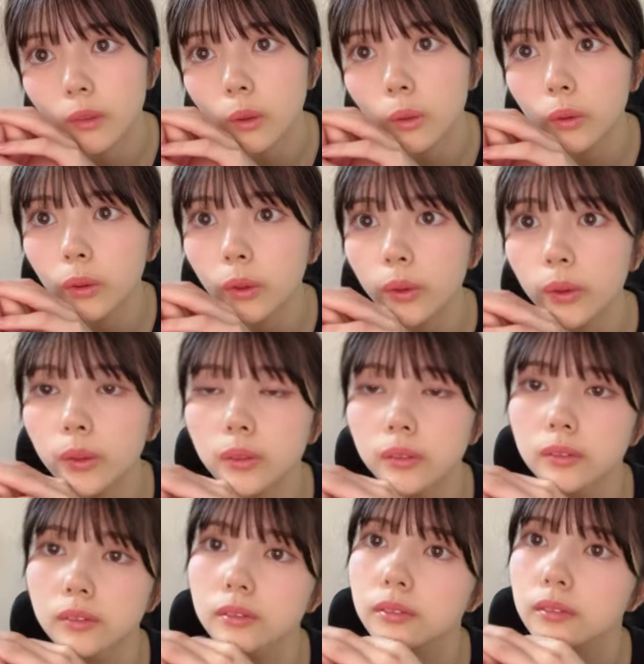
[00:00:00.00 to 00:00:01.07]
東京
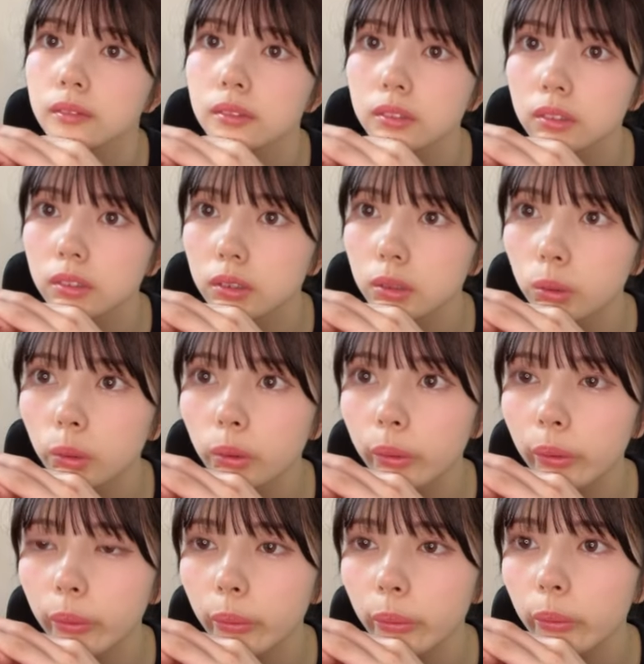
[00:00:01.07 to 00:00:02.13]

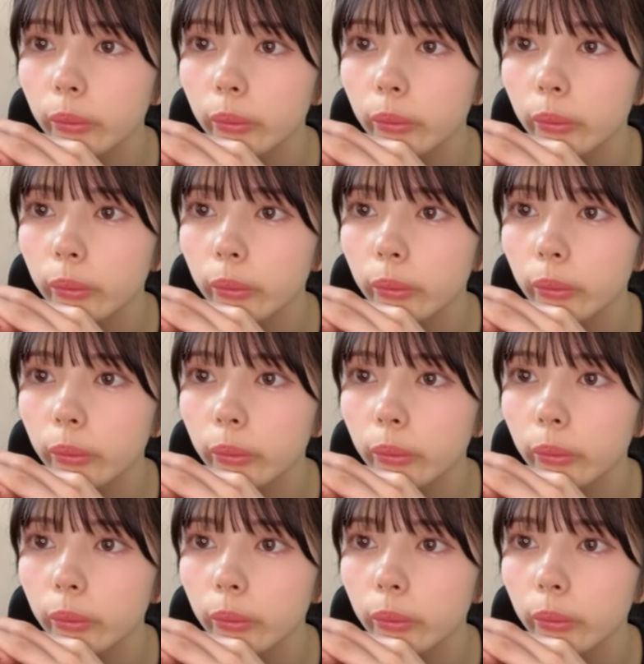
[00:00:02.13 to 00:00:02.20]
東京